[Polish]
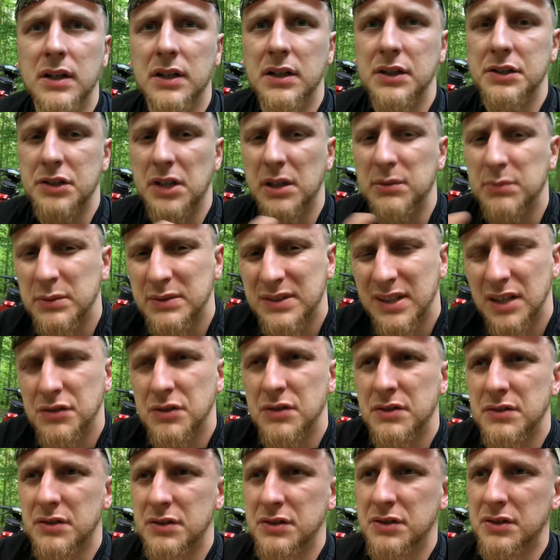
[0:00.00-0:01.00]
chciałbym
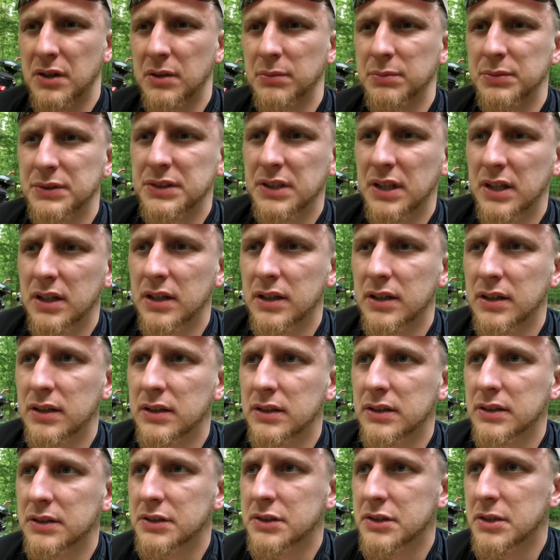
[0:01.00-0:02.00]
zacząć coś robić,
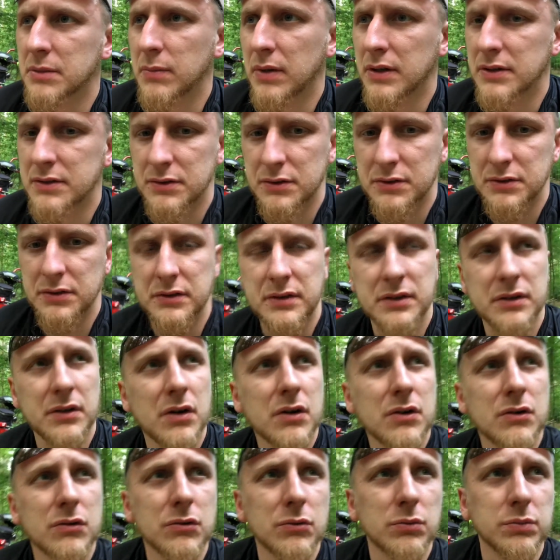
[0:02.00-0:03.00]
ale trzeba coś do
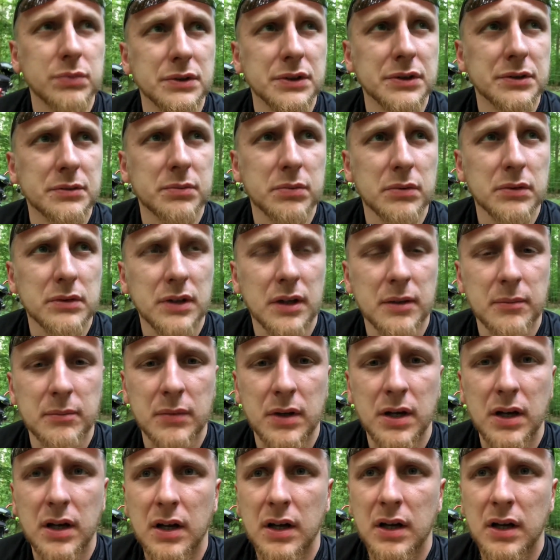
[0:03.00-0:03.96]
tego kupić. Potem